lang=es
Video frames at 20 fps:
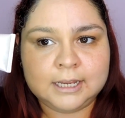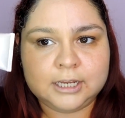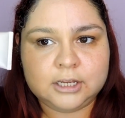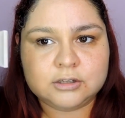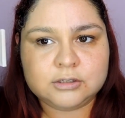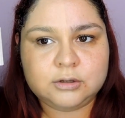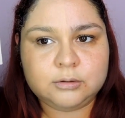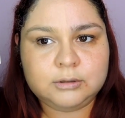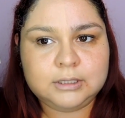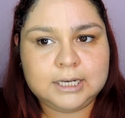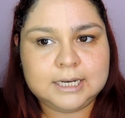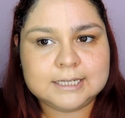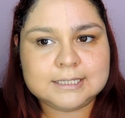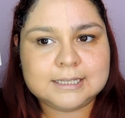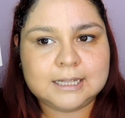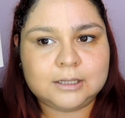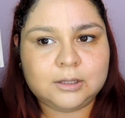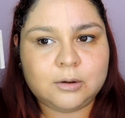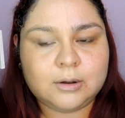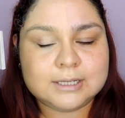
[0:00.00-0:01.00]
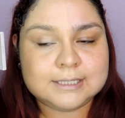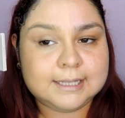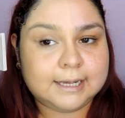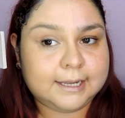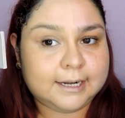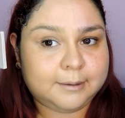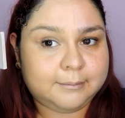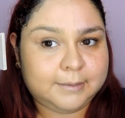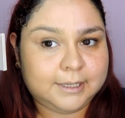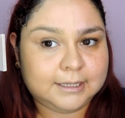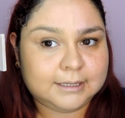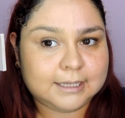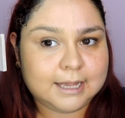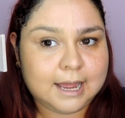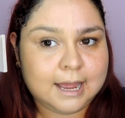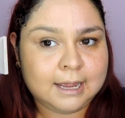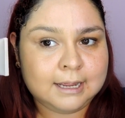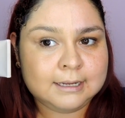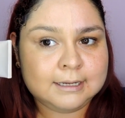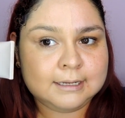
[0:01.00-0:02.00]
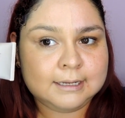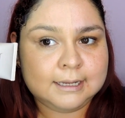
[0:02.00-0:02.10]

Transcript: yo estoy utilizando esta cremita